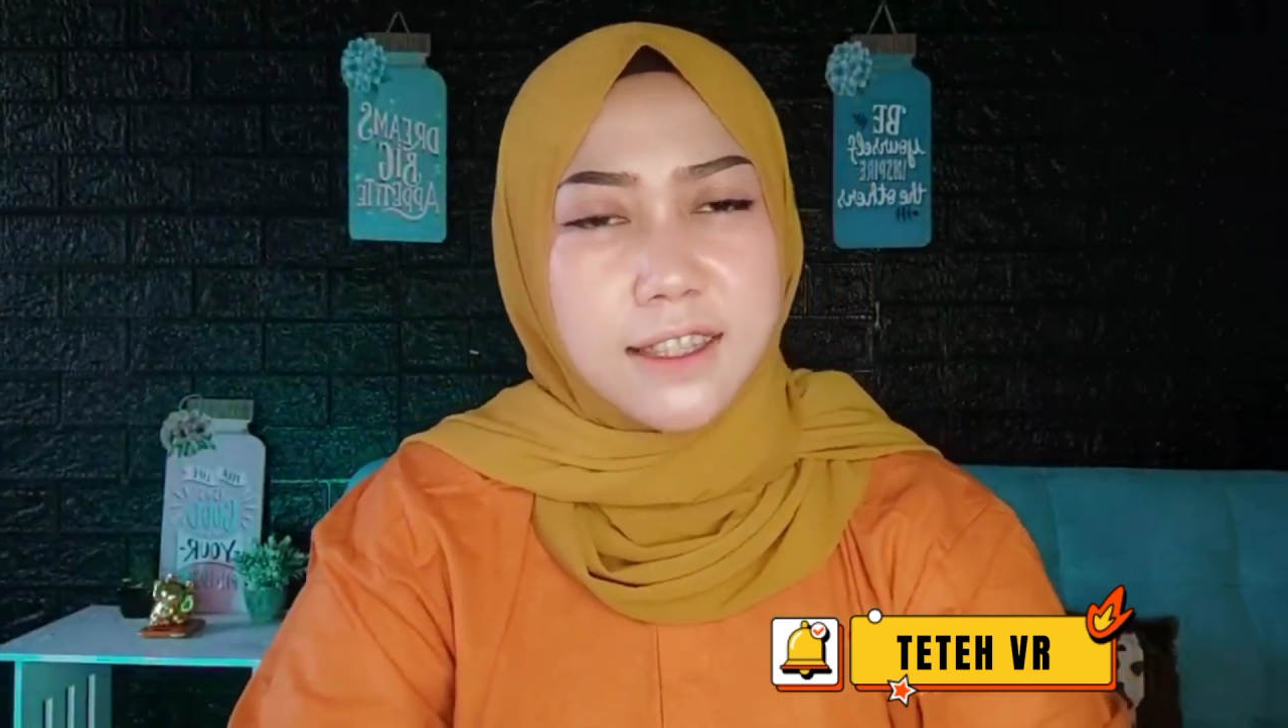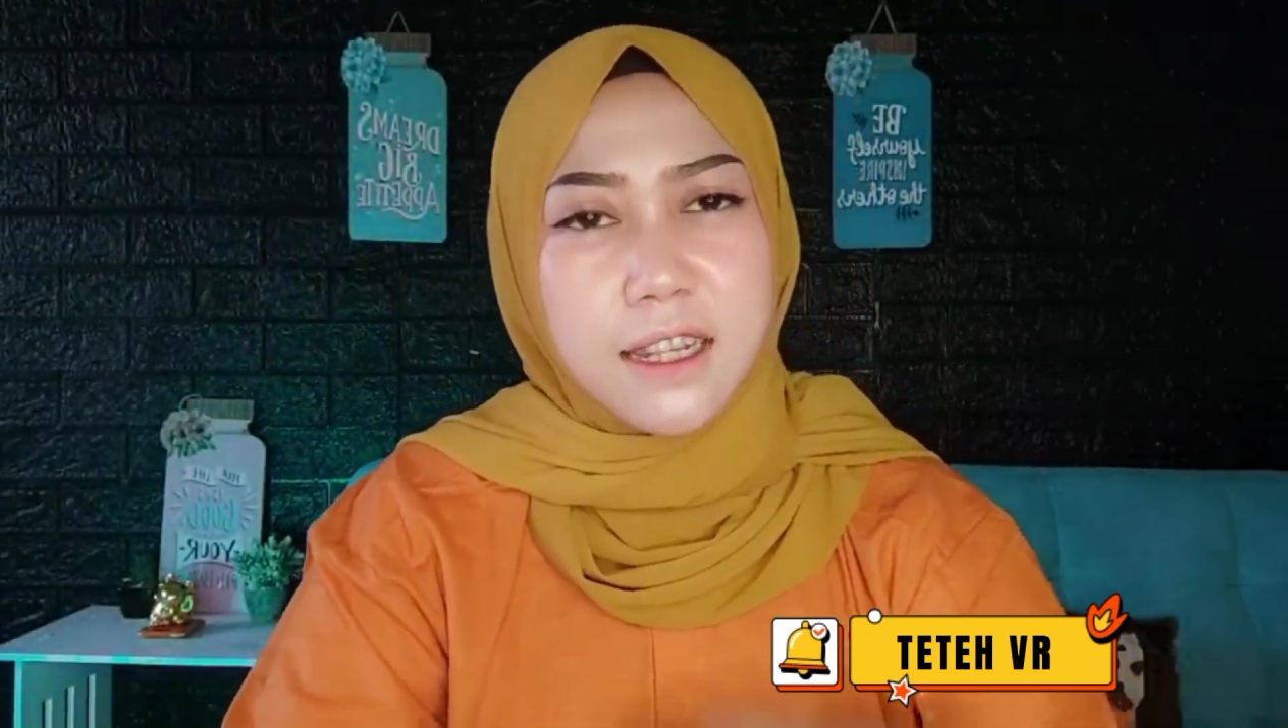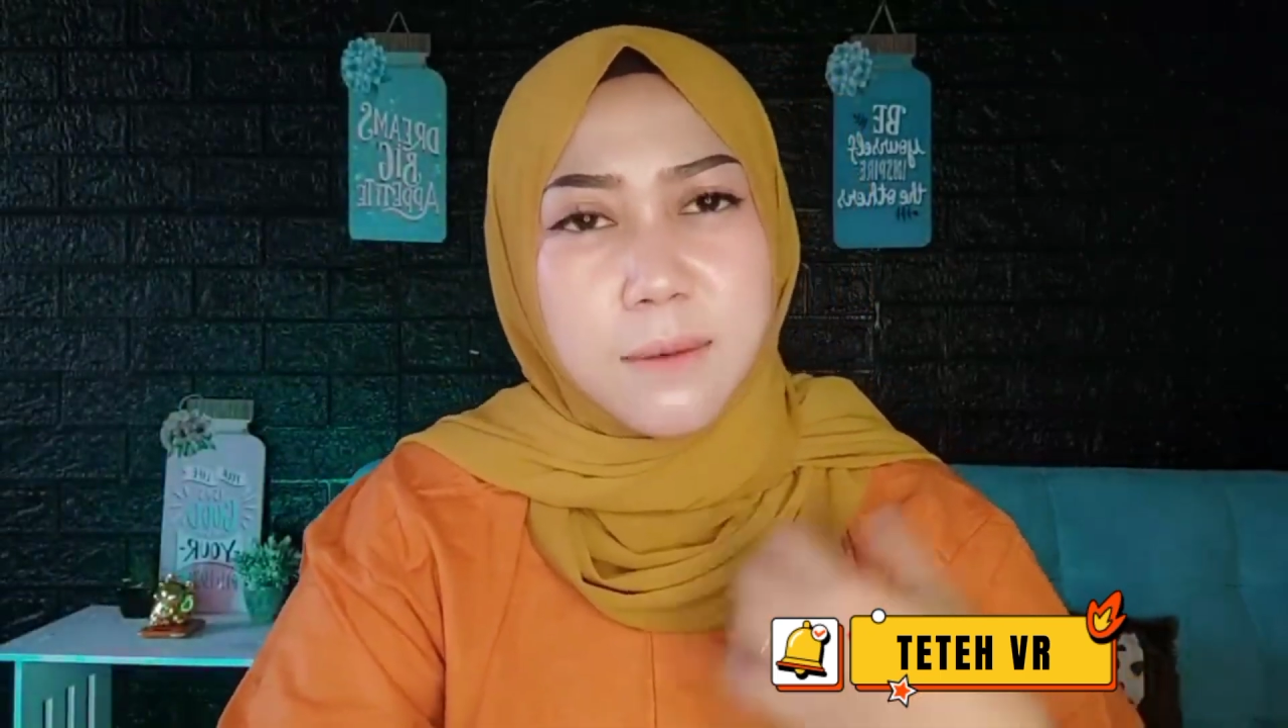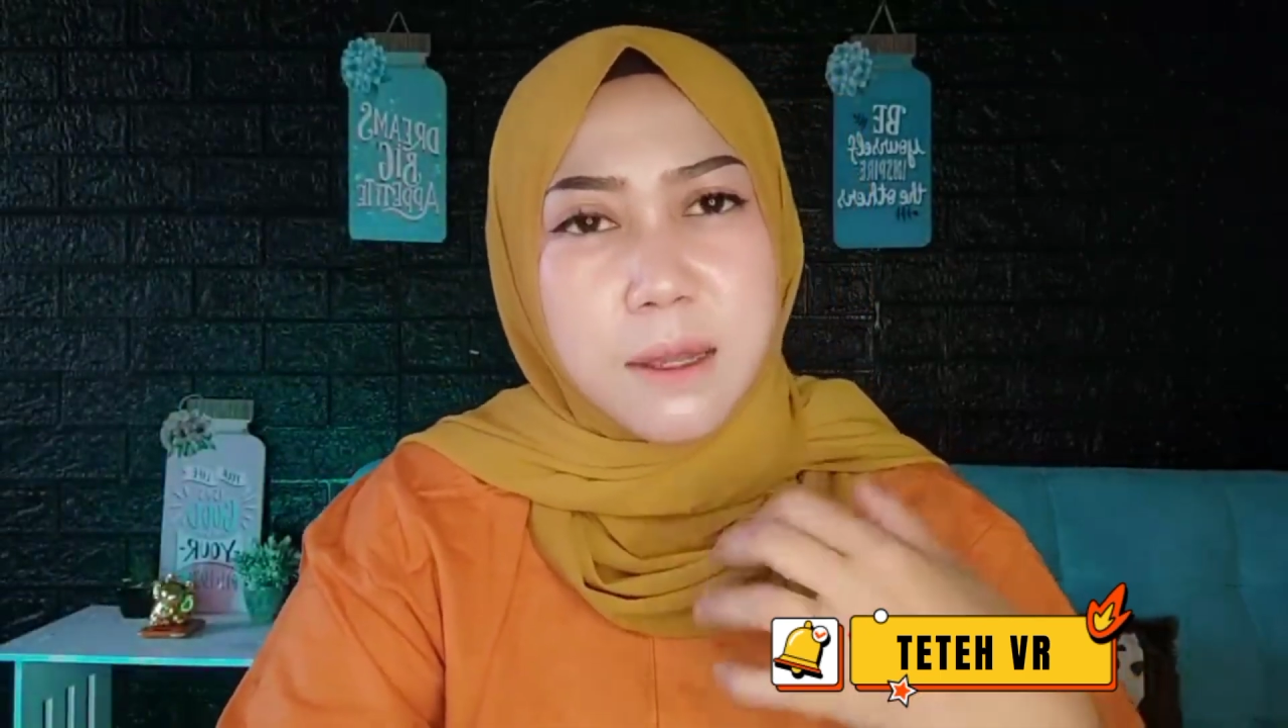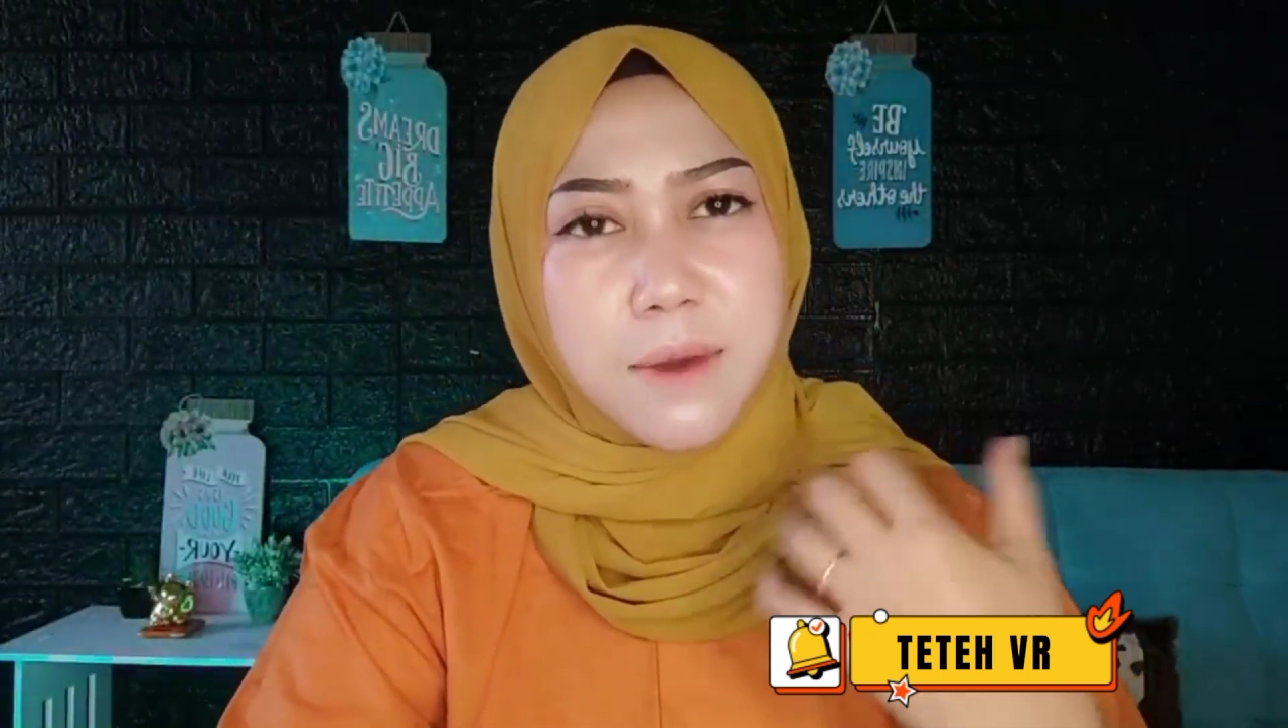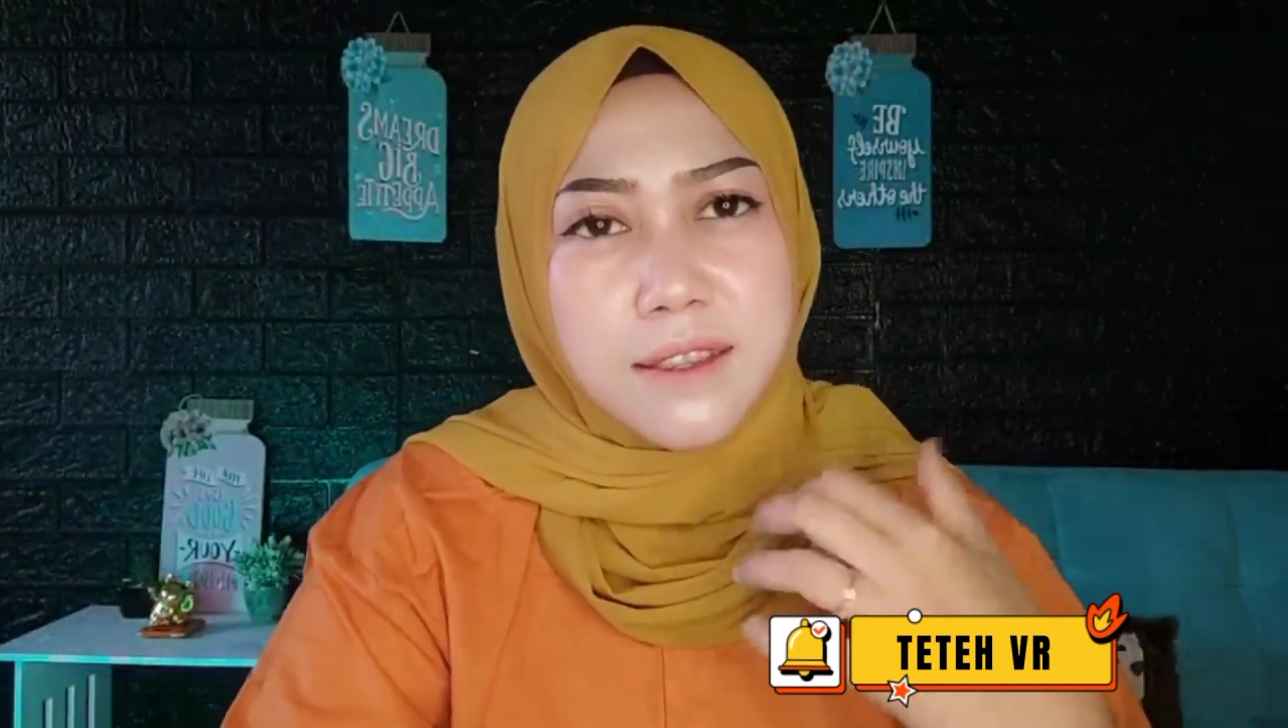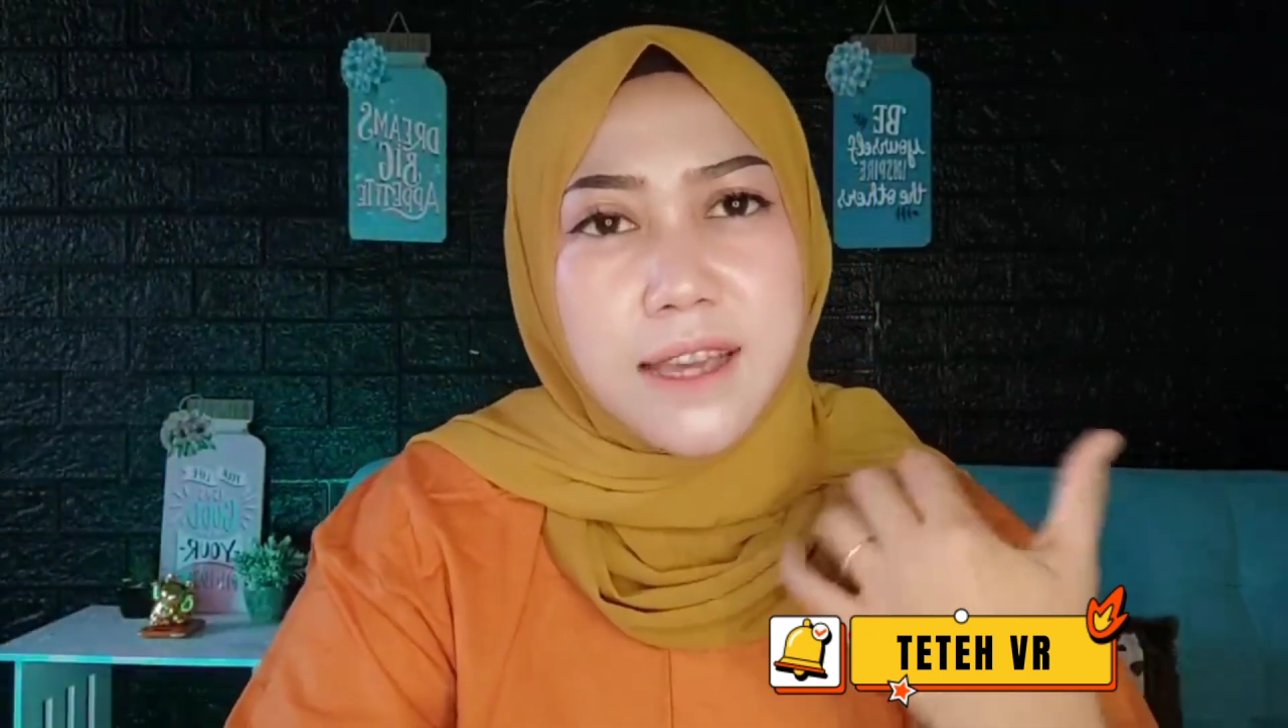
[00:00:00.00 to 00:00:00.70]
senam lima